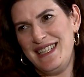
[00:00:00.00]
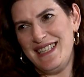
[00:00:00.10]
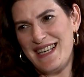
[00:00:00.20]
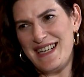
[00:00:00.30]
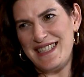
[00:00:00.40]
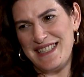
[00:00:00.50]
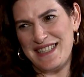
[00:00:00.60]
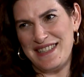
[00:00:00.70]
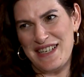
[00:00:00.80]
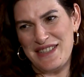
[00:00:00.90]
ya ne
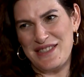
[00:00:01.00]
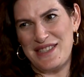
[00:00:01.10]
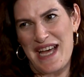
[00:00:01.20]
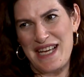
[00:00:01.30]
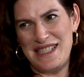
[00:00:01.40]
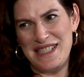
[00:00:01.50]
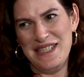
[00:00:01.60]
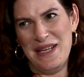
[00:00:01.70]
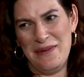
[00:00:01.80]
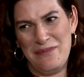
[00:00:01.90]
kadar güzelsin. bu kadar